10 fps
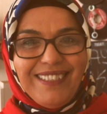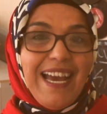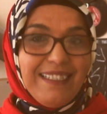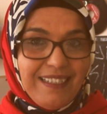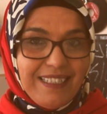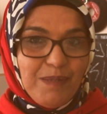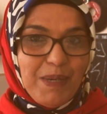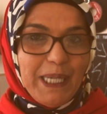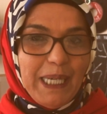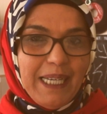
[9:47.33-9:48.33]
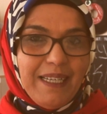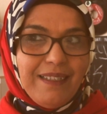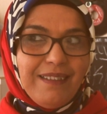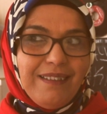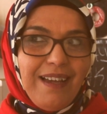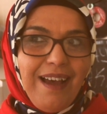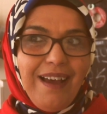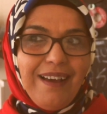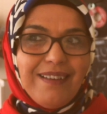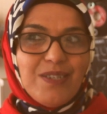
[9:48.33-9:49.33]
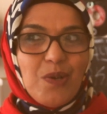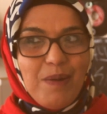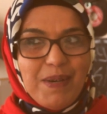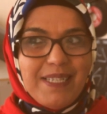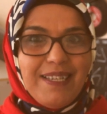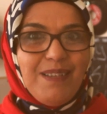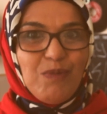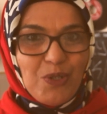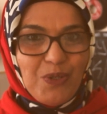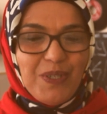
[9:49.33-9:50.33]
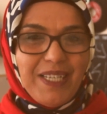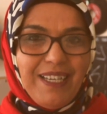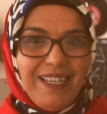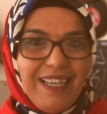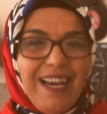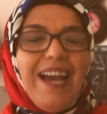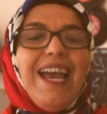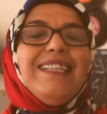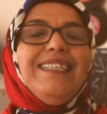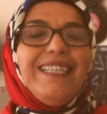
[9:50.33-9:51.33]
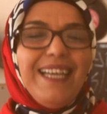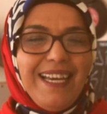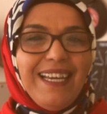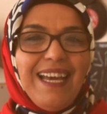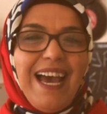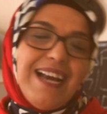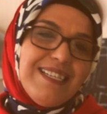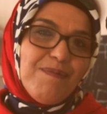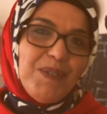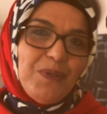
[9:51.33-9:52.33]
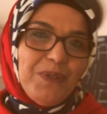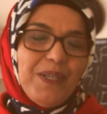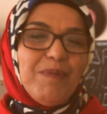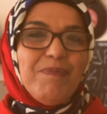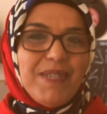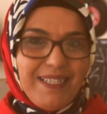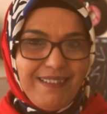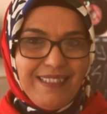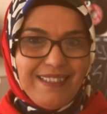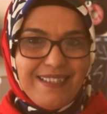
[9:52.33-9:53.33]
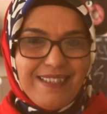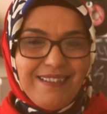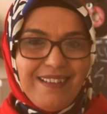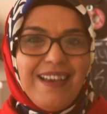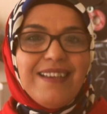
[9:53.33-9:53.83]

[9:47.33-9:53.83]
Hayat Takıl Bana kanalında söylemek istediğim şudur ki hayat yine her zaman olduğu gibi bize takılsın.